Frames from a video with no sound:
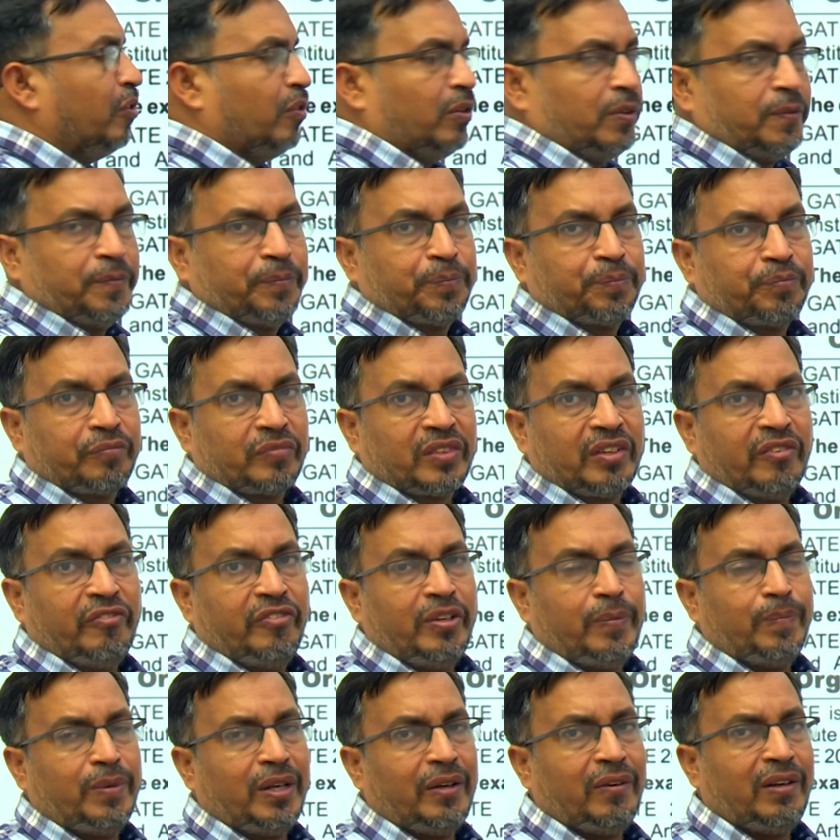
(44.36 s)
ఫోర్
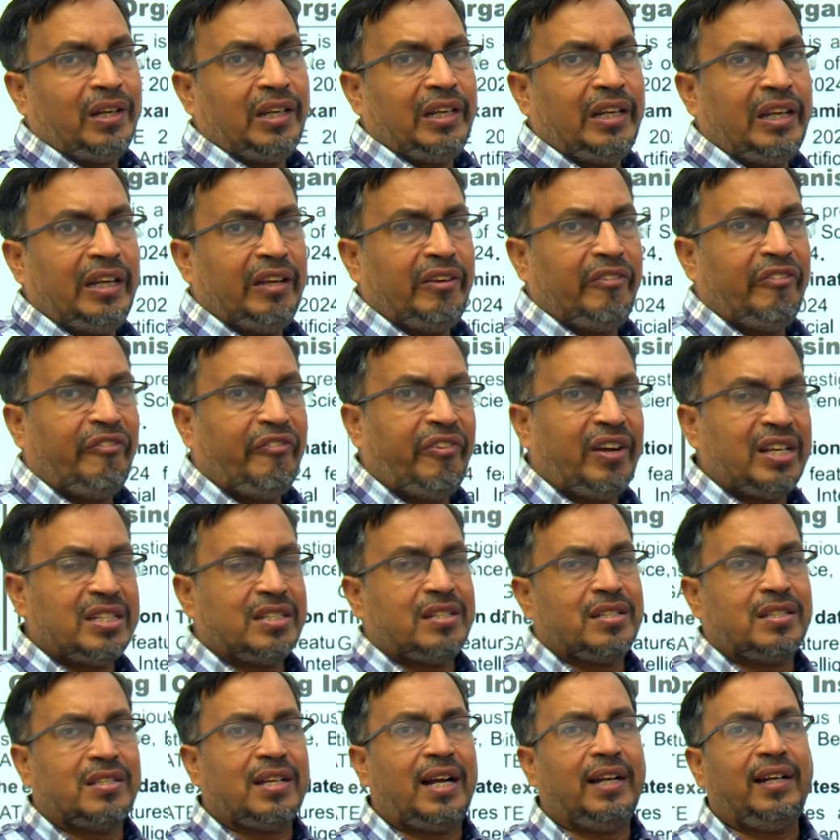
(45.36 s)
ఫిబ్రవరి
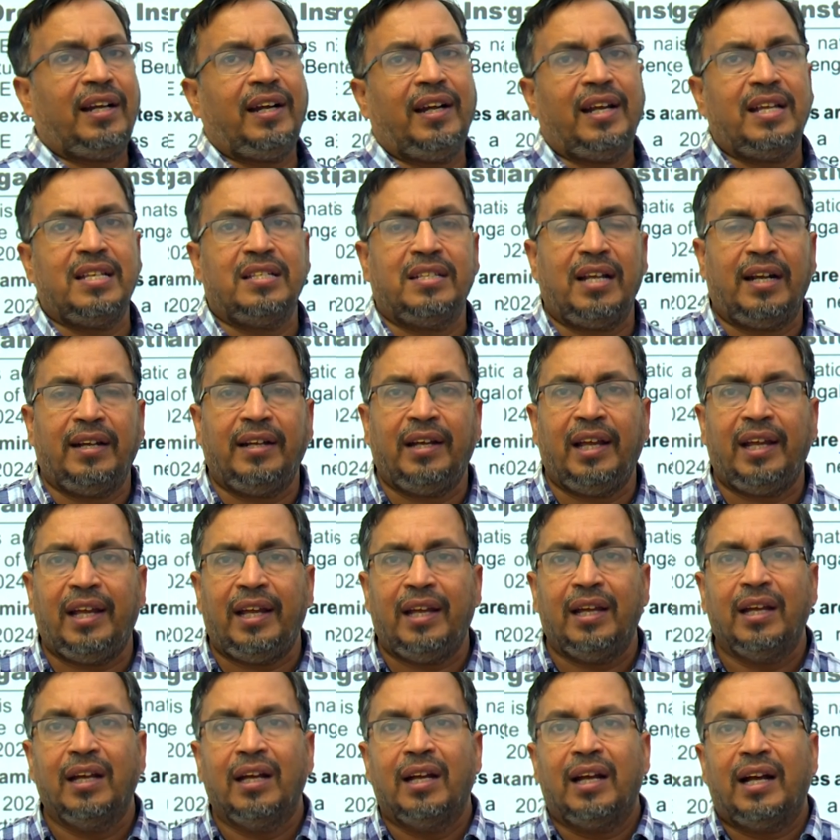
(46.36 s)
ఫస్ట్ సాటర్డే సండే
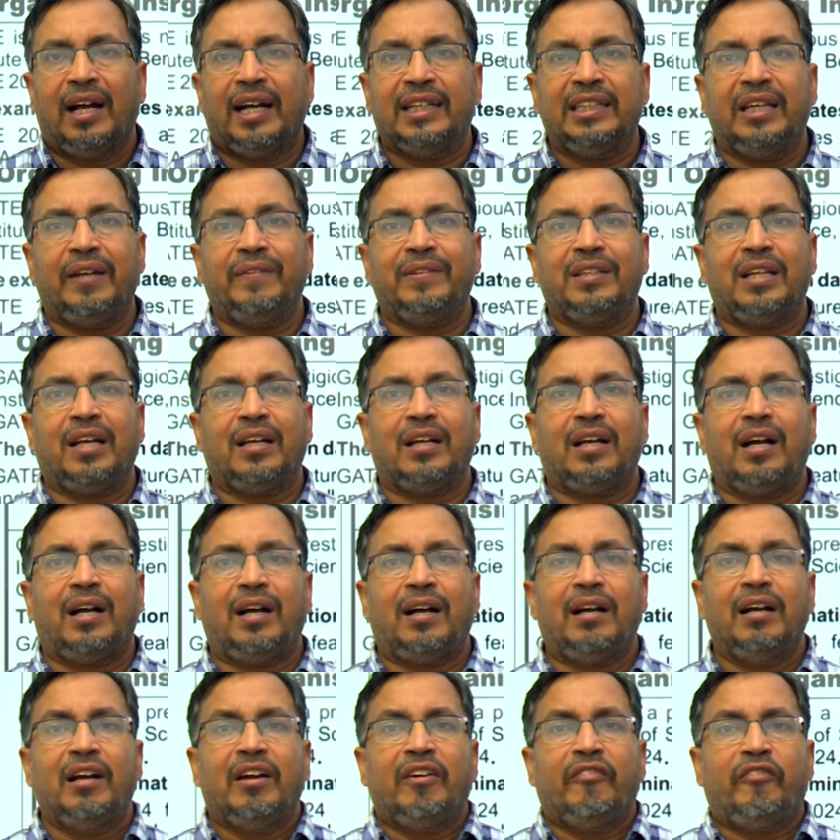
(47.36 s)
అదేవిధంగా
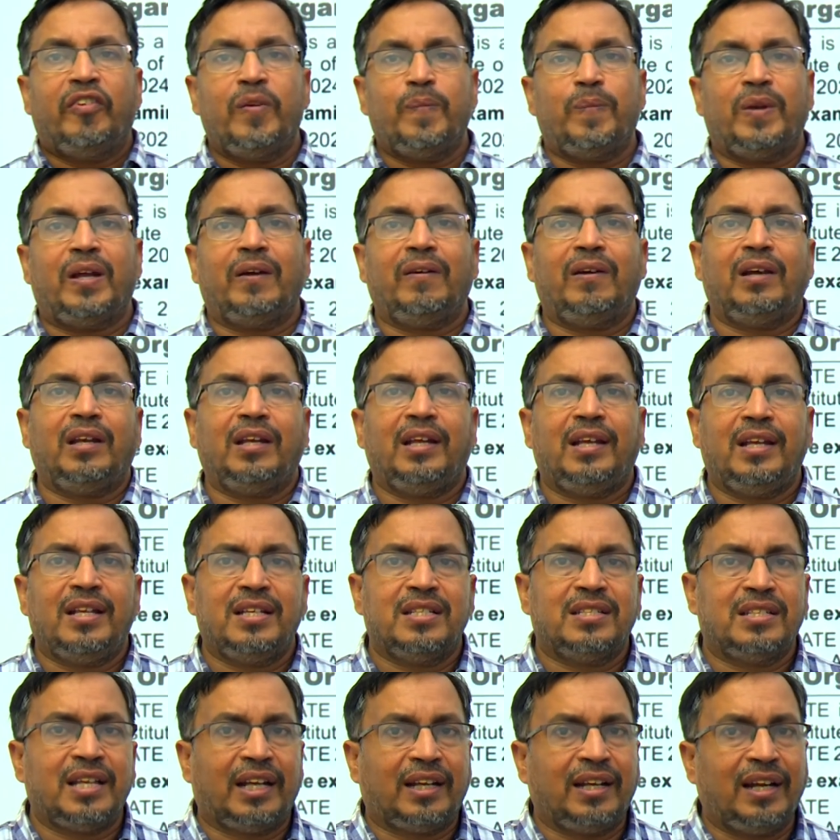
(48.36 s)
ఫిబ్రవరి
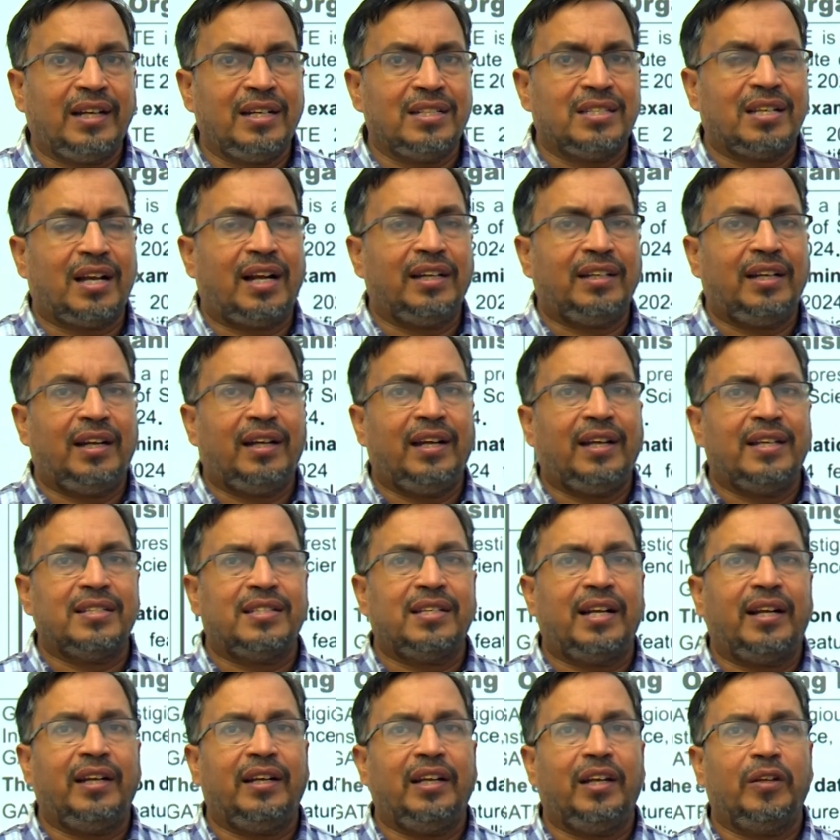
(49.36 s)
సెకండ్ సాటర్డే
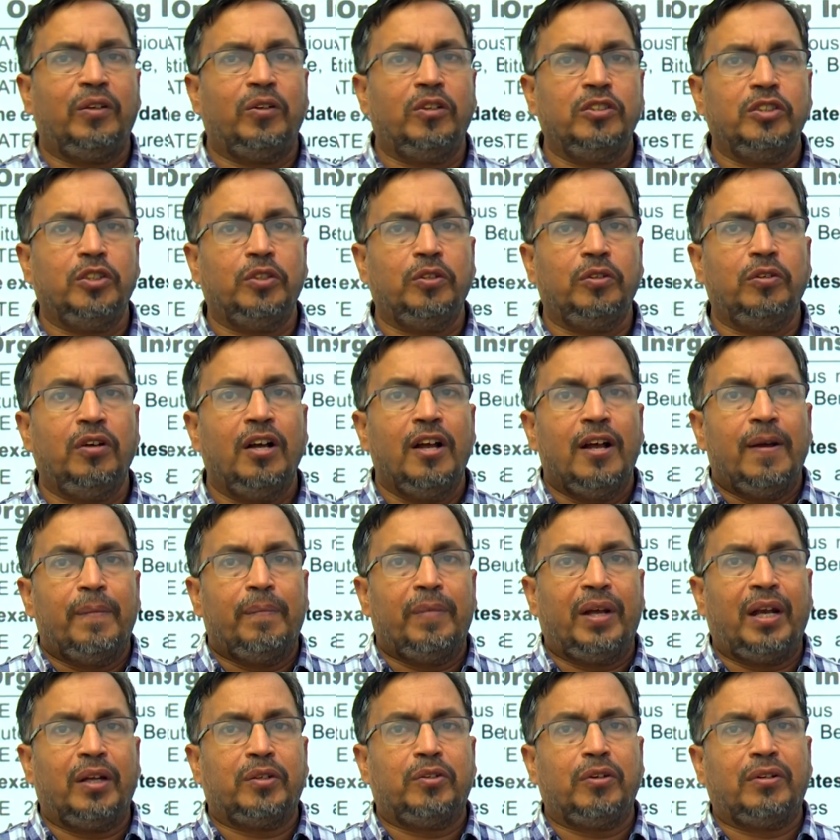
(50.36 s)
సండే రోజు
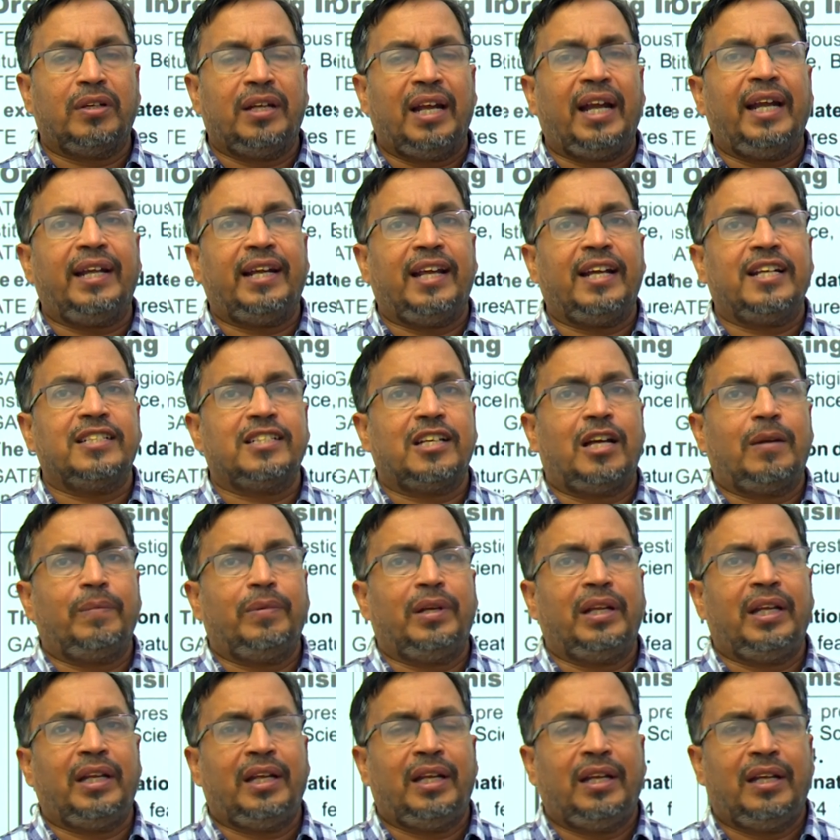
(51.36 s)
మనకు గేట్
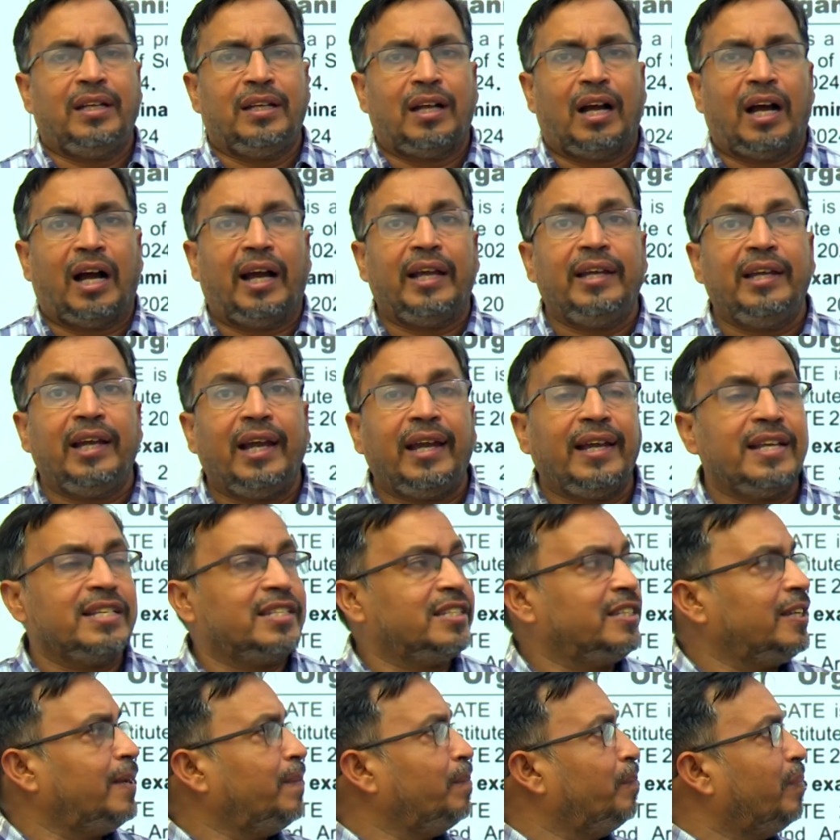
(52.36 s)
ఎగ్జామ్ని
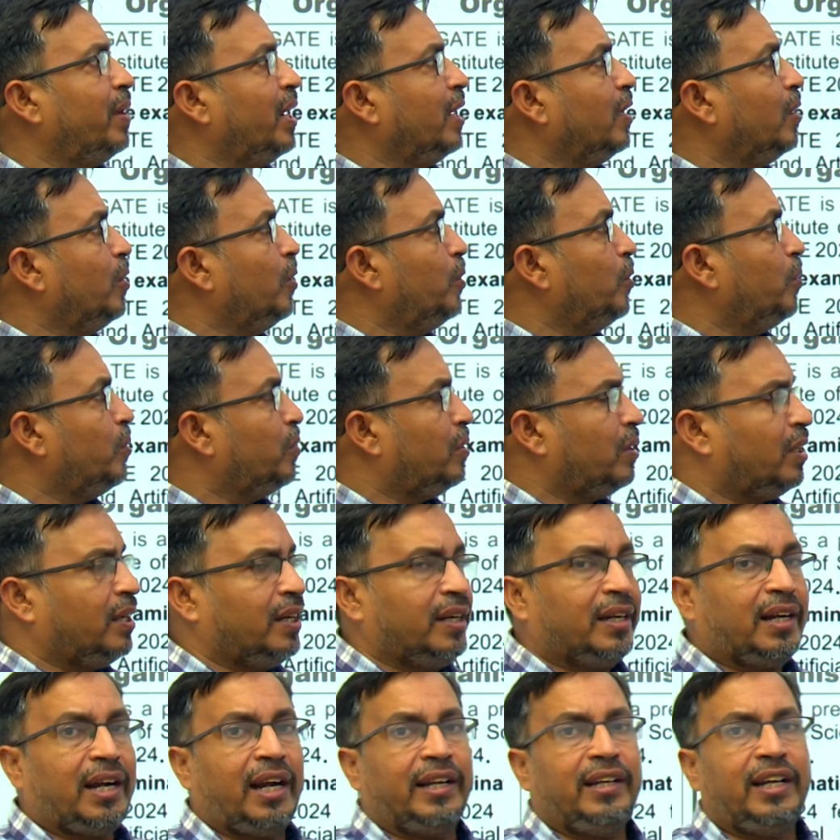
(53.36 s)
ఐఐసి బెంగళూరు
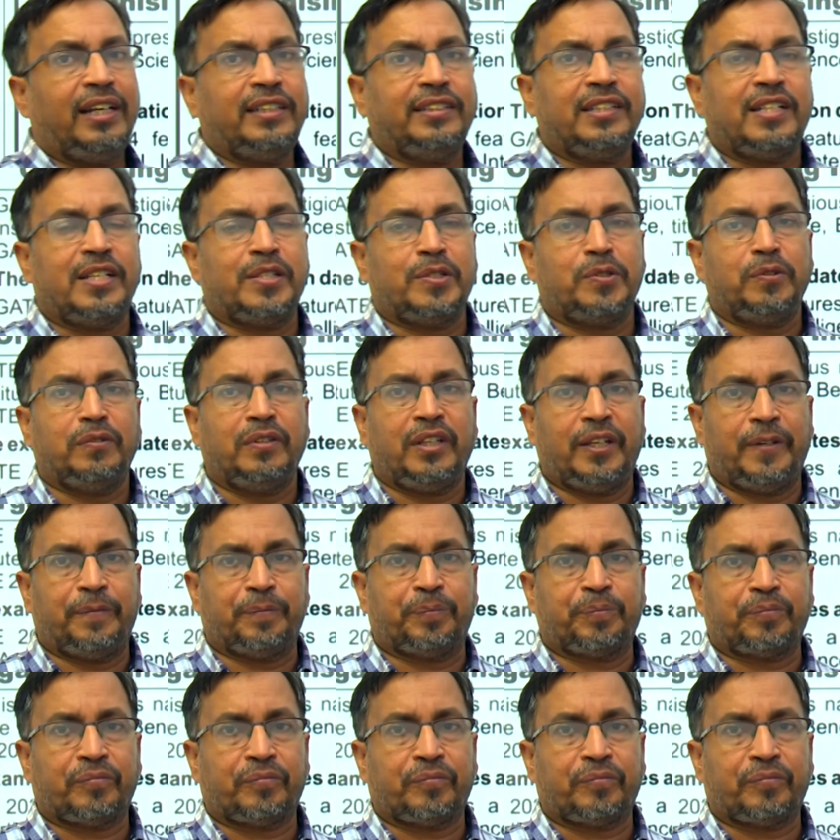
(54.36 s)
కండక్ట్ చేస్తుంది